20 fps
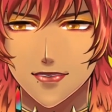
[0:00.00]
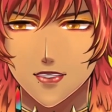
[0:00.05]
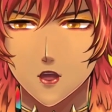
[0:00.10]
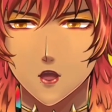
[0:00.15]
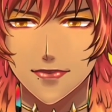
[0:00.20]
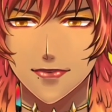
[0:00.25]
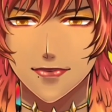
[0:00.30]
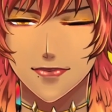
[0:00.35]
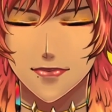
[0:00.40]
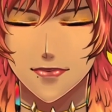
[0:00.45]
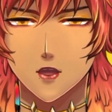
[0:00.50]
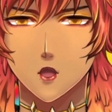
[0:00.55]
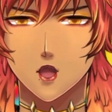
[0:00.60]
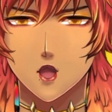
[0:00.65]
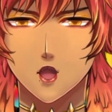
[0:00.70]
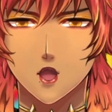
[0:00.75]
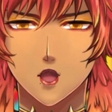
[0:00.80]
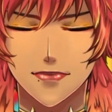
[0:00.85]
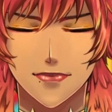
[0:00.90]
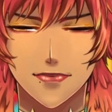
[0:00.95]
ตัดสินใจ
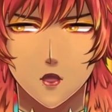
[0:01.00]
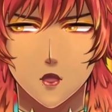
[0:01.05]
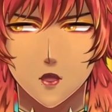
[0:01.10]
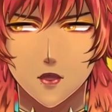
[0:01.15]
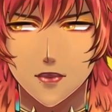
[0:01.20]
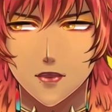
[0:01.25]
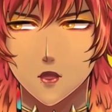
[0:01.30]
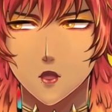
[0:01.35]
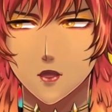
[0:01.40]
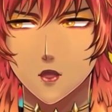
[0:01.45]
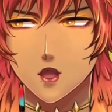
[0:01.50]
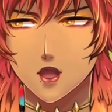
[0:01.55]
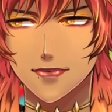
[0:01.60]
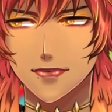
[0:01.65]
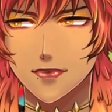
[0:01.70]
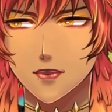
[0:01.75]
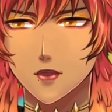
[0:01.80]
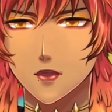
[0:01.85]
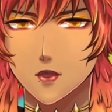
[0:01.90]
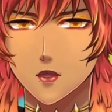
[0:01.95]
เข้ามากดติดตาม
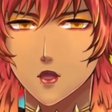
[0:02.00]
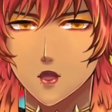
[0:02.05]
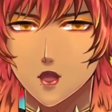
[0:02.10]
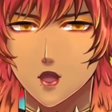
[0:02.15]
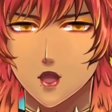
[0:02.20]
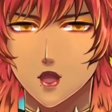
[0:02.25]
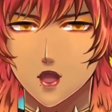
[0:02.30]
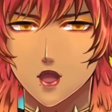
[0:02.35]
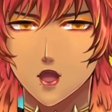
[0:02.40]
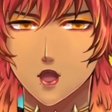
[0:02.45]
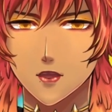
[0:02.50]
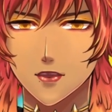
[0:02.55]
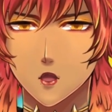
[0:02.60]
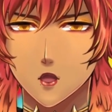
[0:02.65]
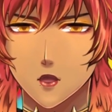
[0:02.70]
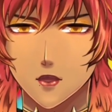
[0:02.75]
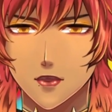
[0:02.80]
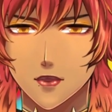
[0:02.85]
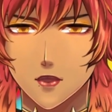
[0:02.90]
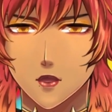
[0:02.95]
หนู เข้ามา
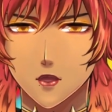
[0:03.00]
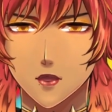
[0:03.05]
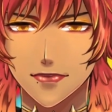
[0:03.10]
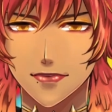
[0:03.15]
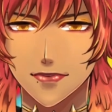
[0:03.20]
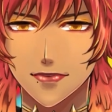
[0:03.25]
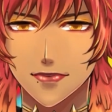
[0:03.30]
ดูหนูด้วย